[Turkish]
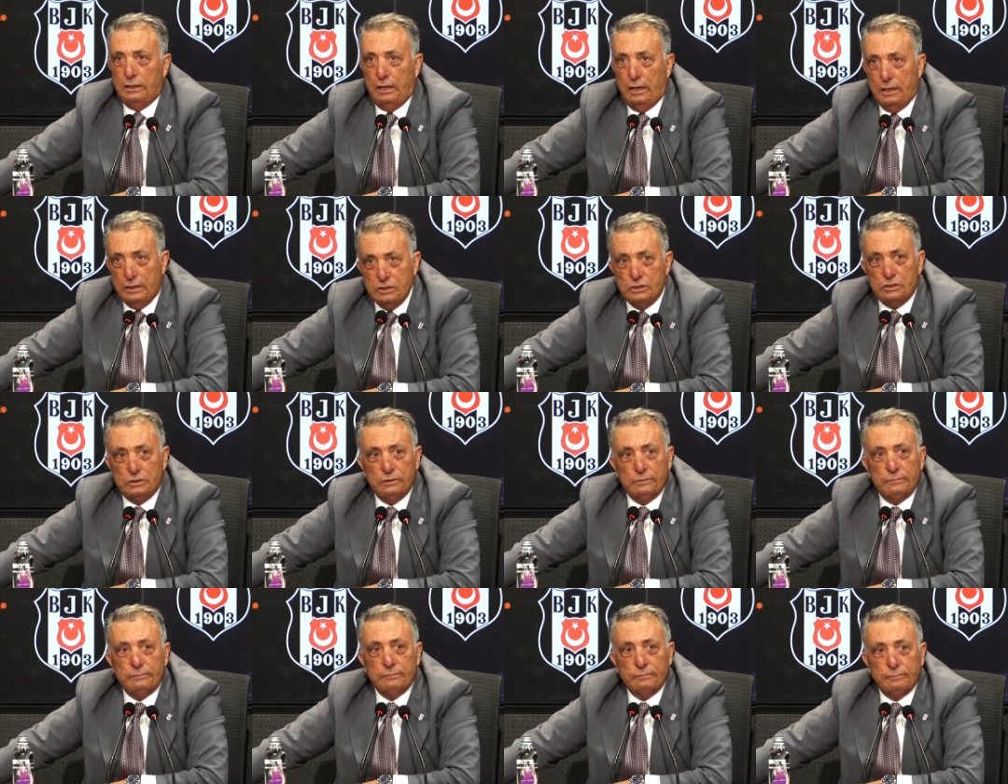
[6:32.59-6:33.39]
hariç
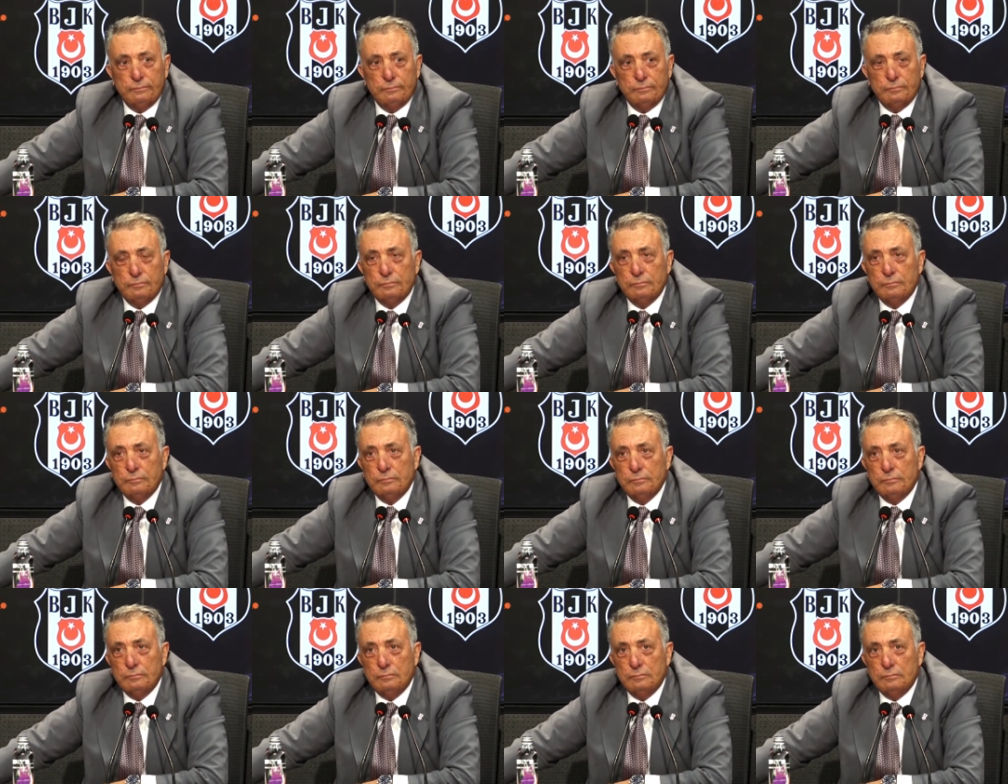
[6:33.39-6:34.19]

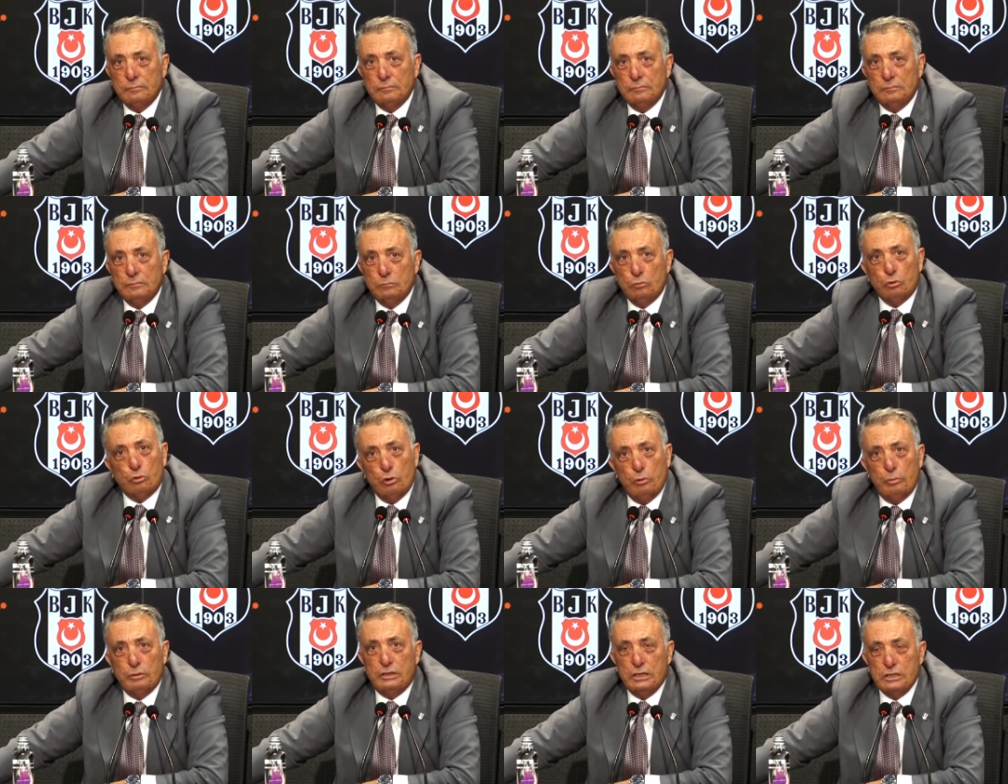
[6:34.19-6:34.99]
bu
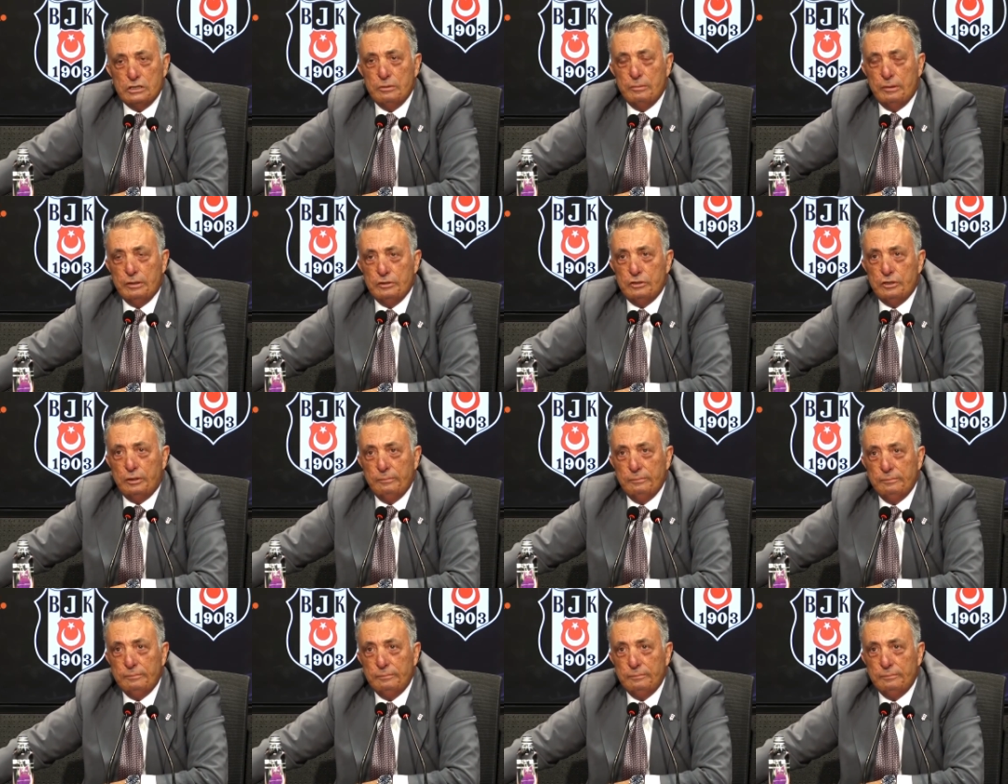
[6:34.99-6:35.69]
kulübü teslim edeceğim.